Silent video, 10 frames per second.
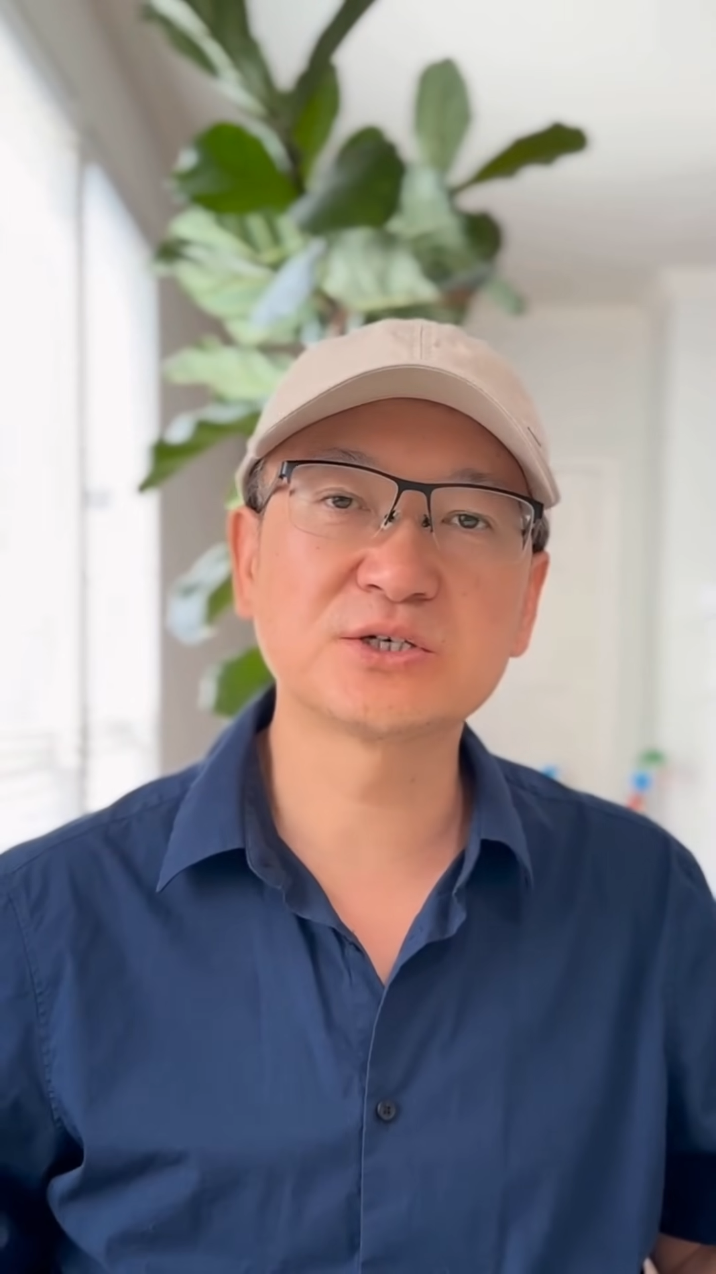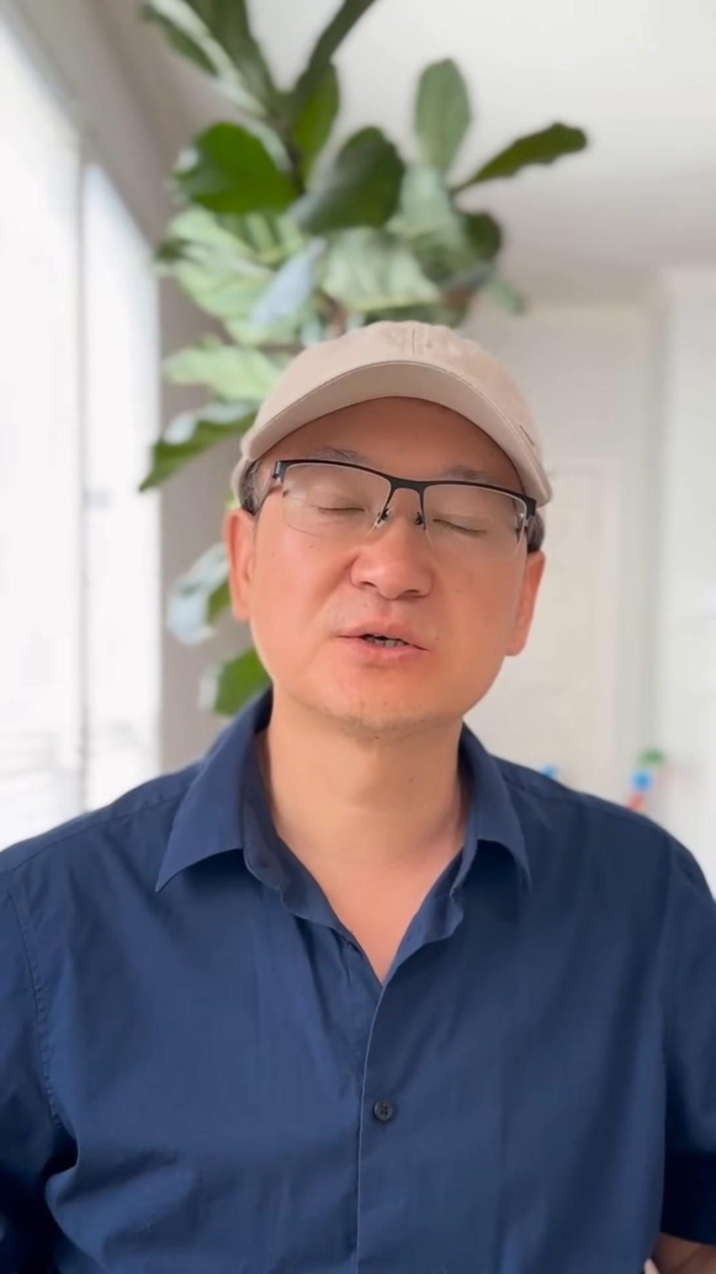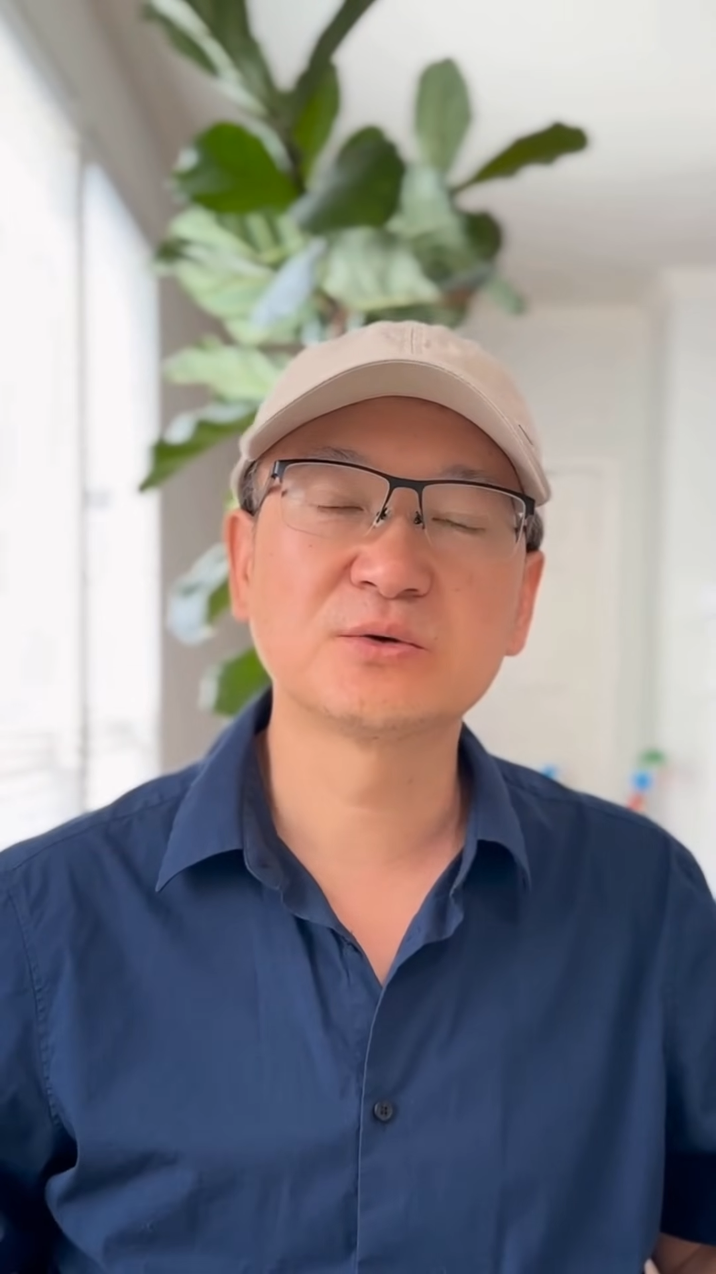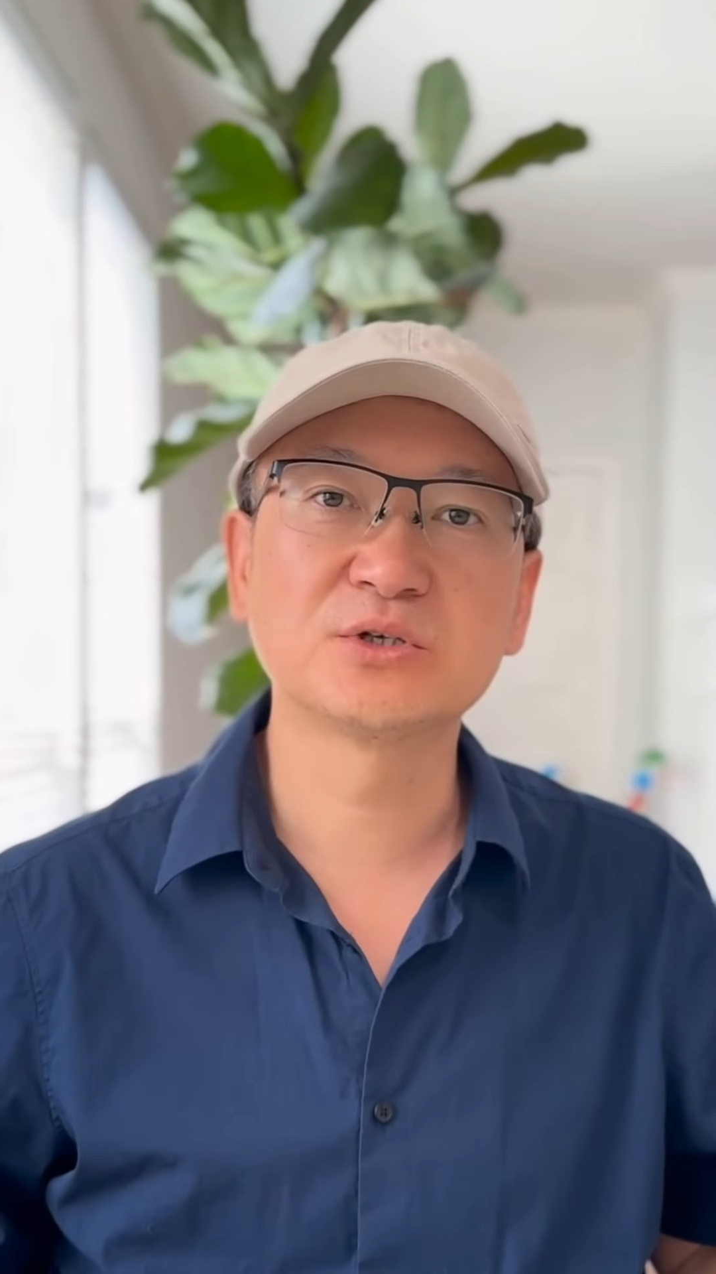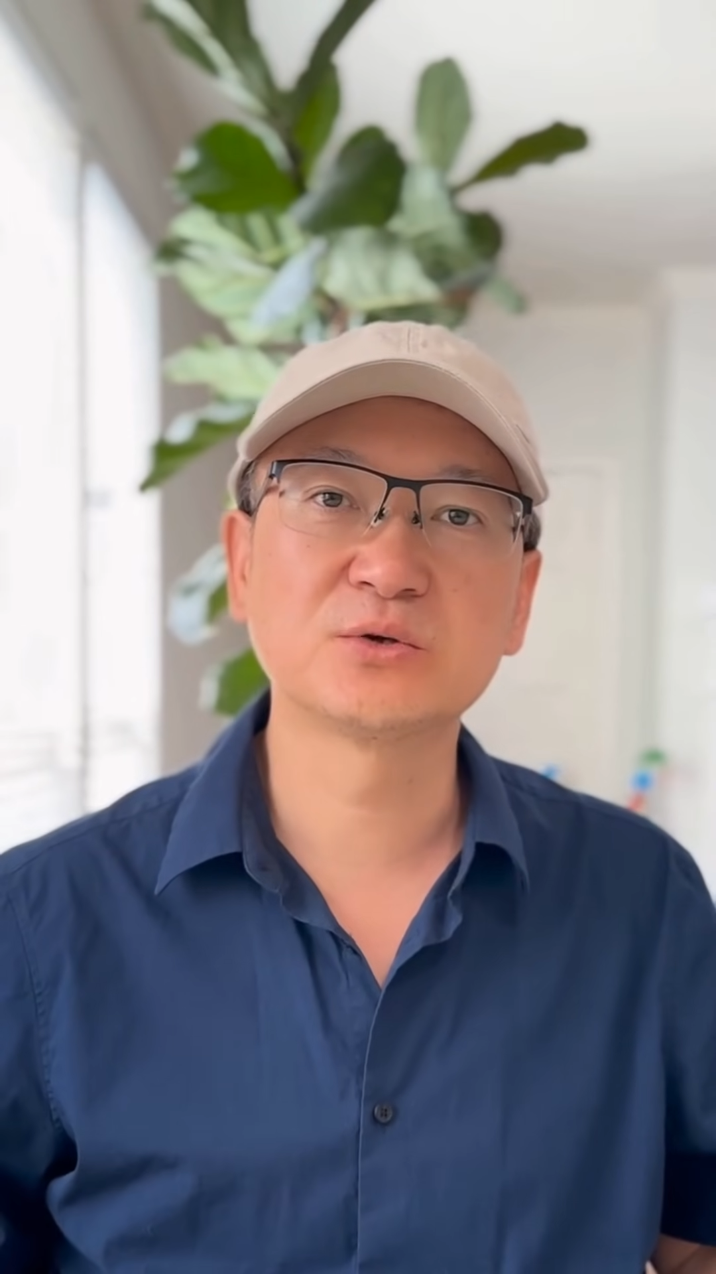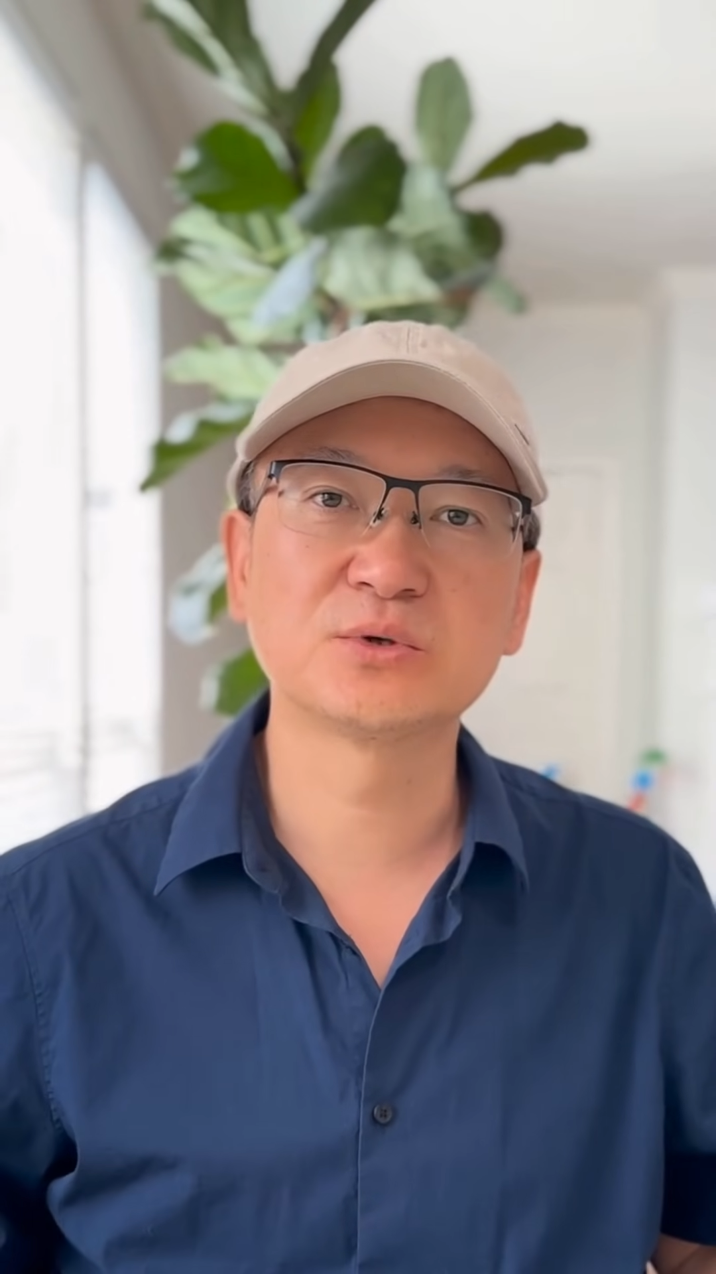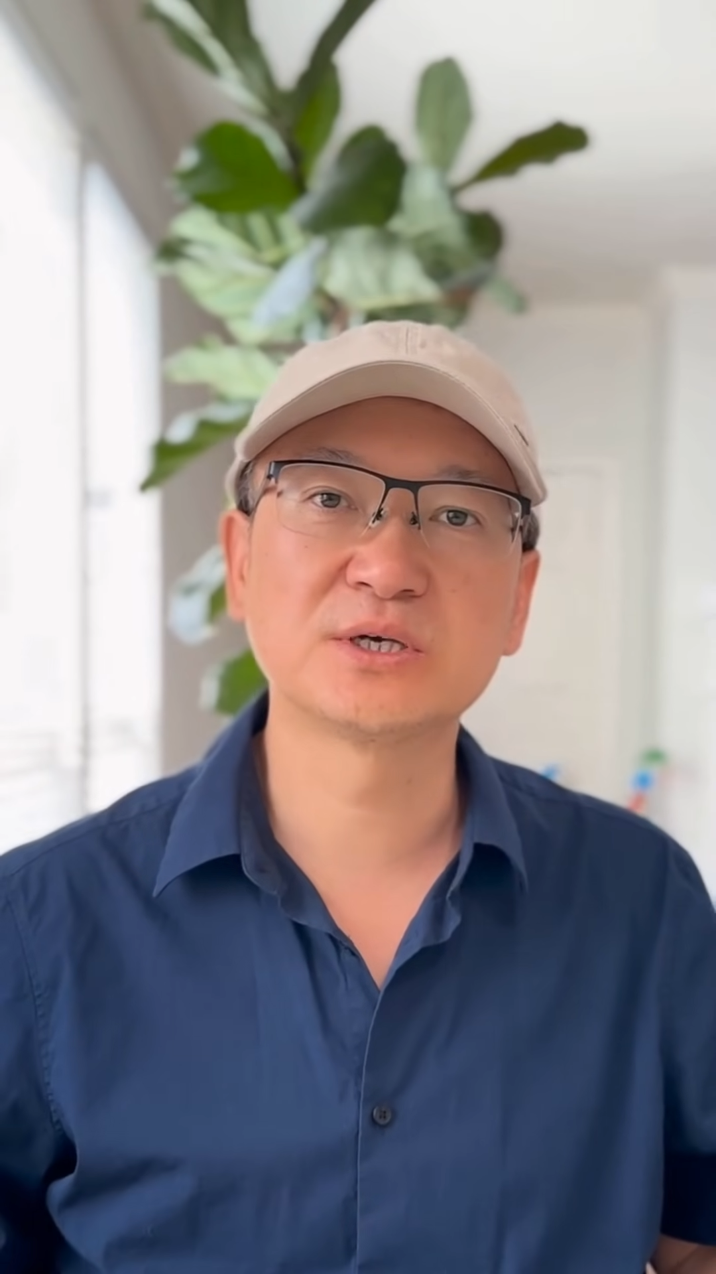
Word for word: 食用肉